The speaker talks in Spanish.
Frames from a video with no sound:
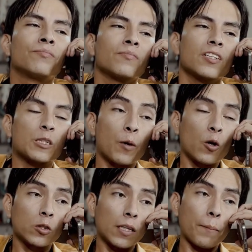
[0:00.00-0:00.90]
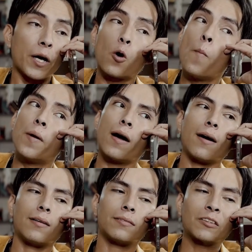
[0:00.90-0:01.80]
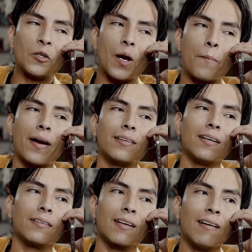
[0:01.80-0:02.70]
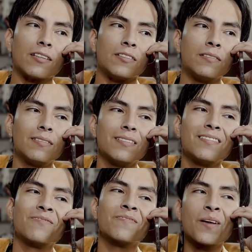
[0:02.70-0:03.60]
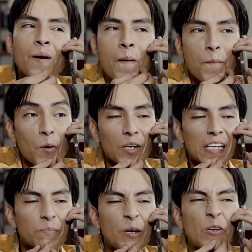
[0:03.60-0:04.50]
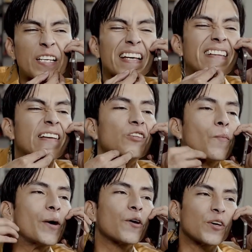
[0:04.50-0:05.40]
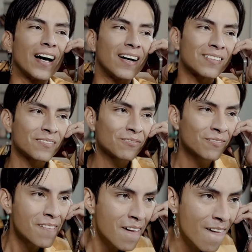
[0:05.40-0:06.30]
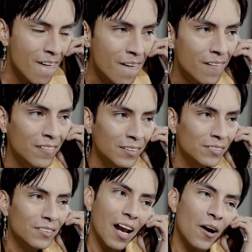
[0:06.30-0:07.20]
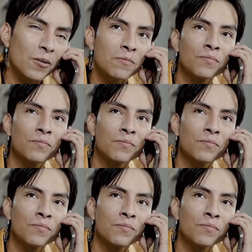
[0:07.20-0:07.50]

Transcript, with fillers: Y espero que usted también cumpla con la parte del trato. Porque espero ese dinerito, pero ya. Claro.